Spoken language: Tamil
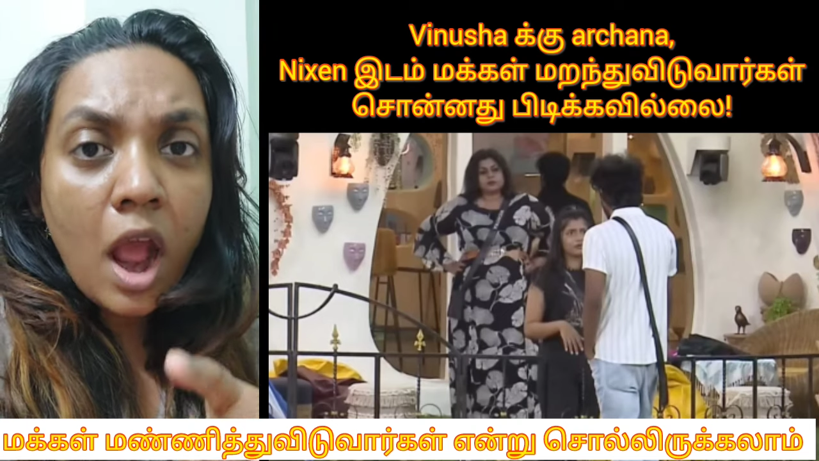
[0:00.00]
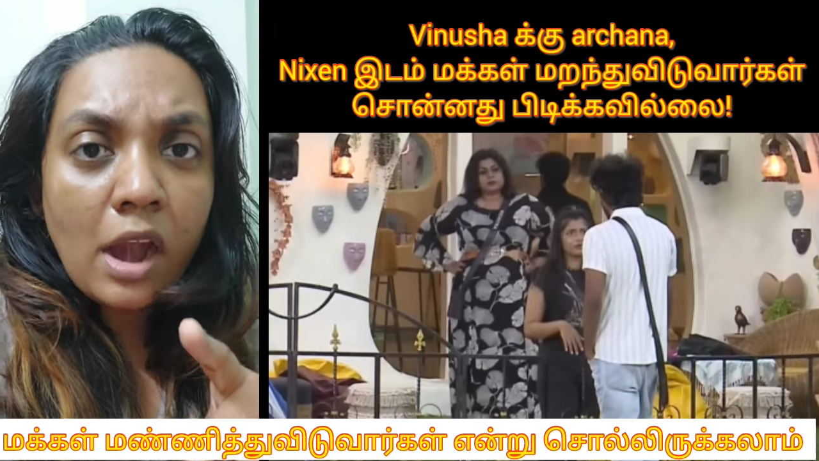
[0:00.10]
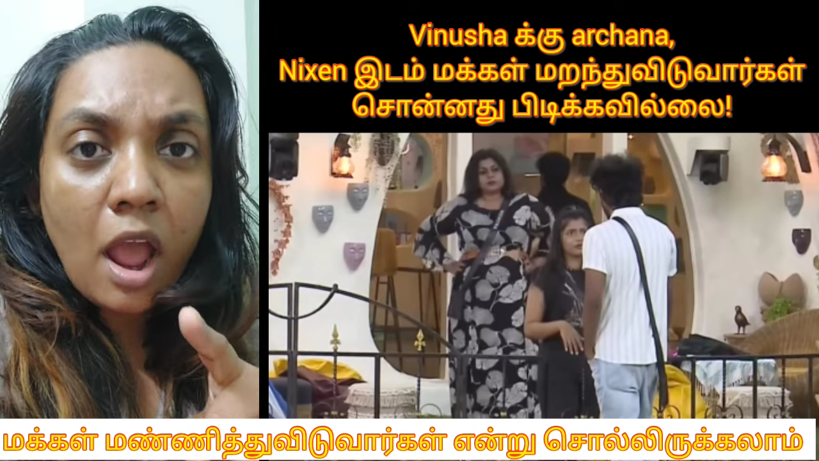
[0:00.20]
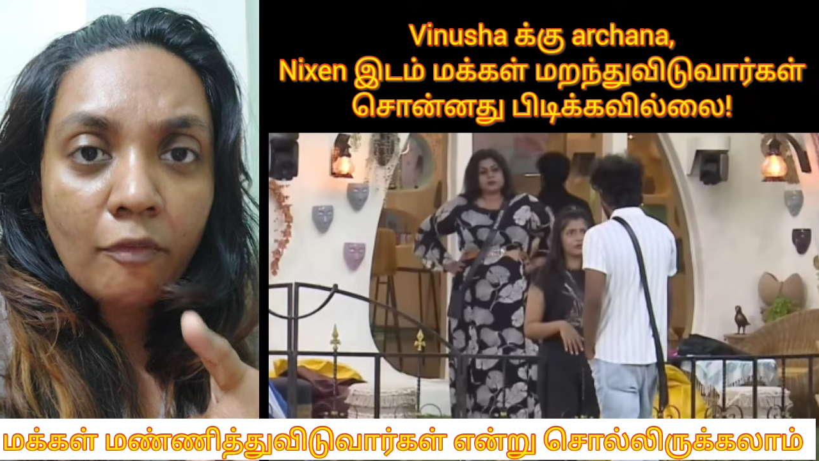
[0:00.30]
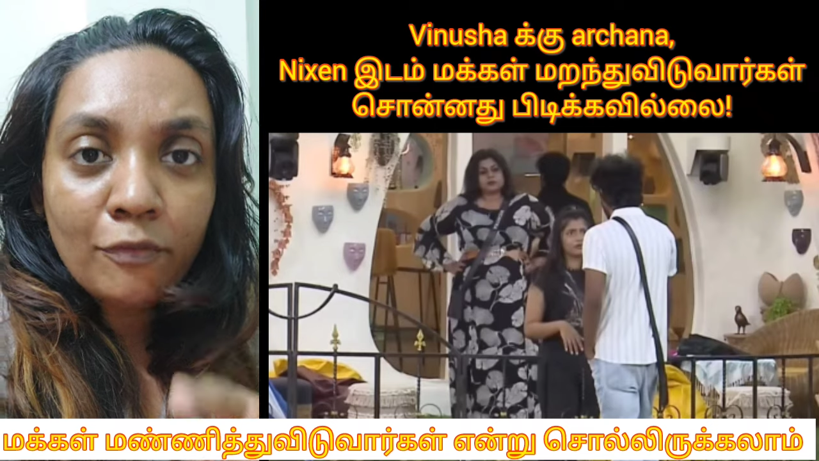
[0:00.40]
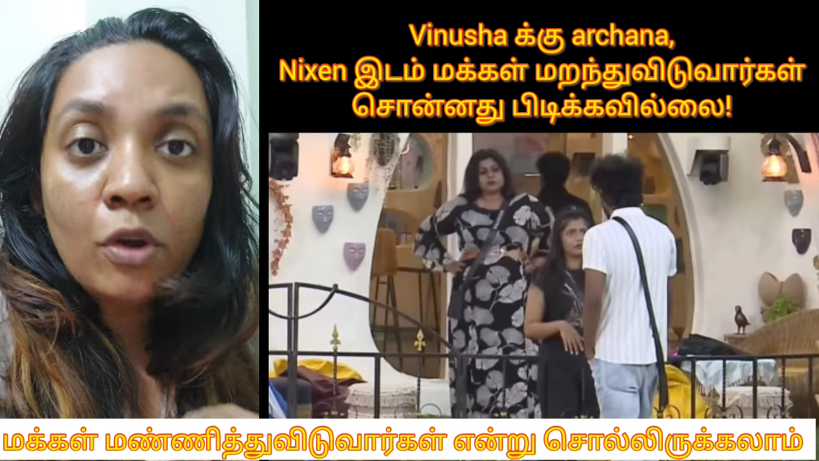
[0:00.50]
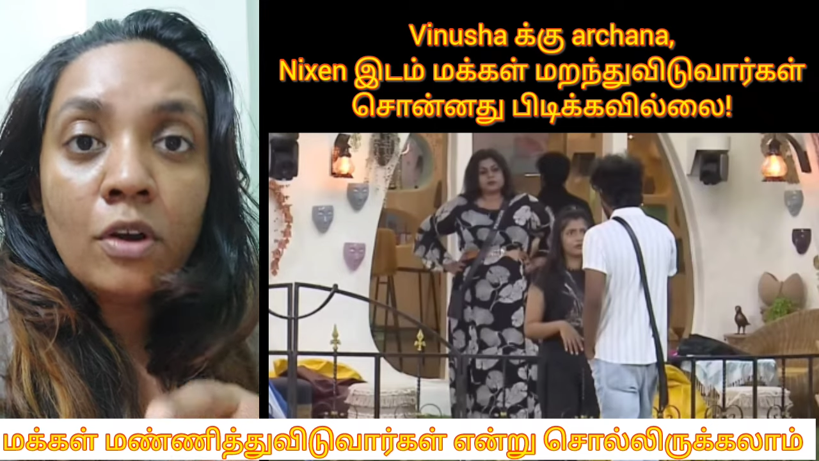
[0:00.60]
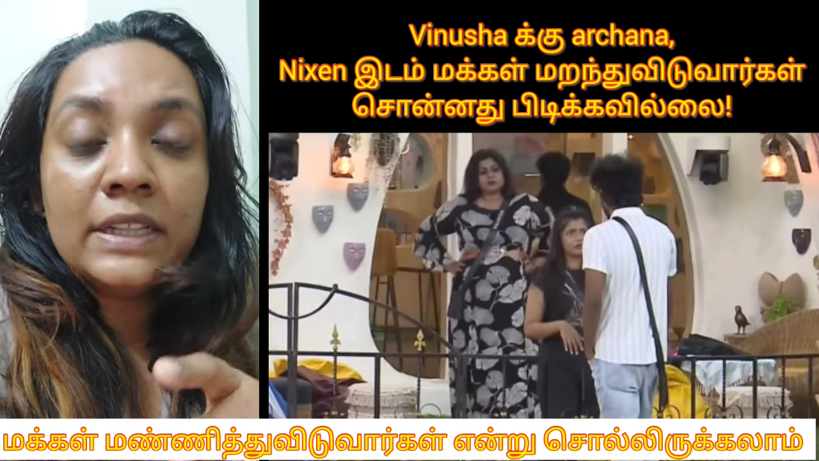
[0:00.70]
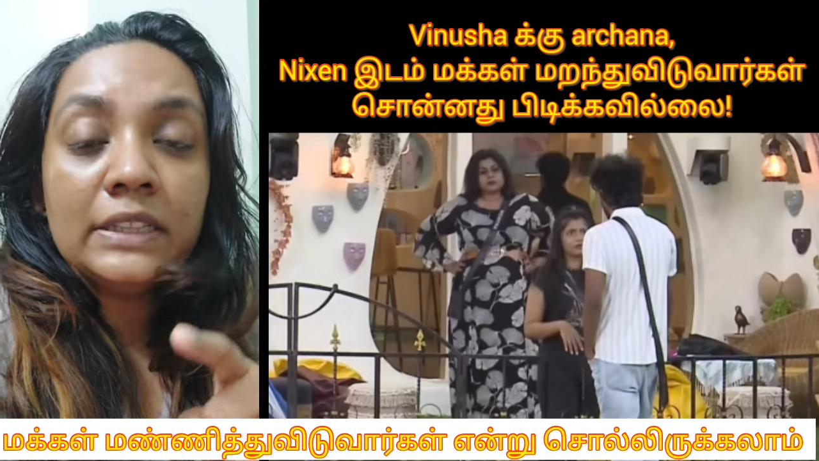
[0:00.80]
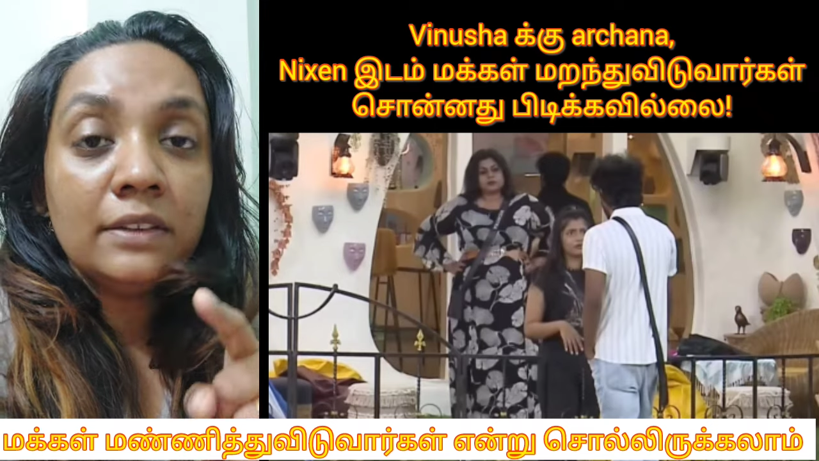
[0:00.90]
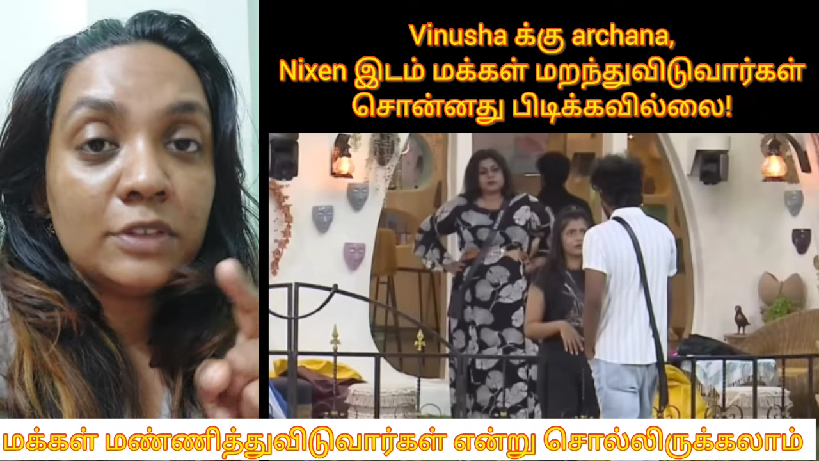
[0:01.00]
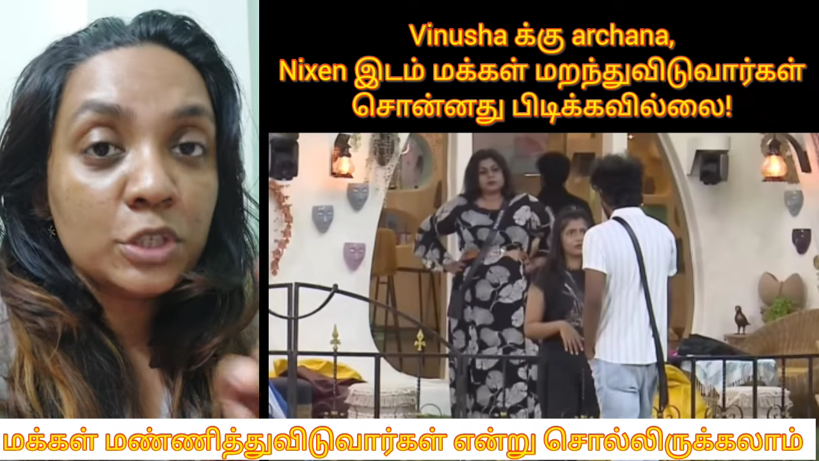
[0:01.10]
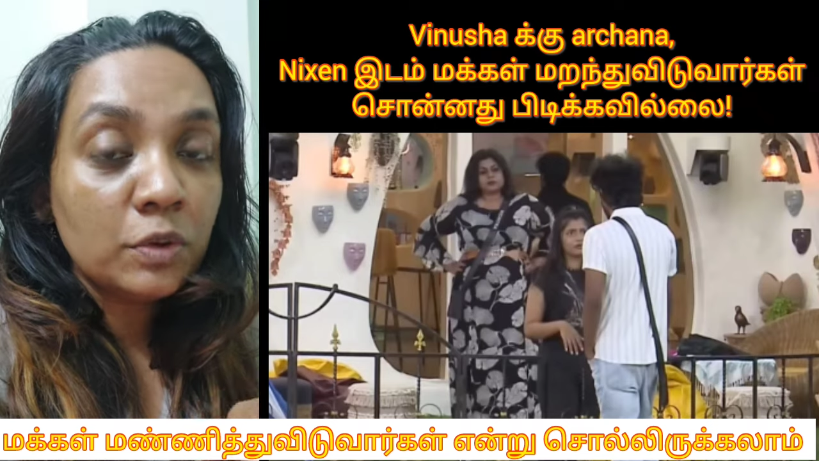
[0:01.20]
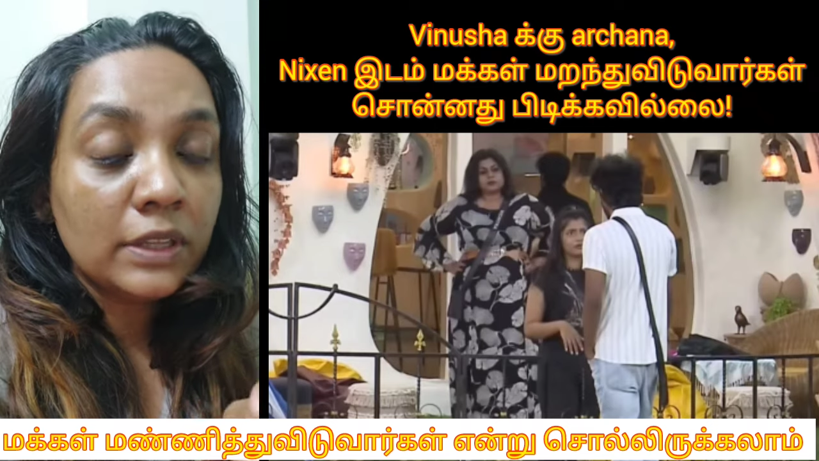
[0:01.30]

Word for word: ஆனா அவ்வளோ வந்து விஷ்ணு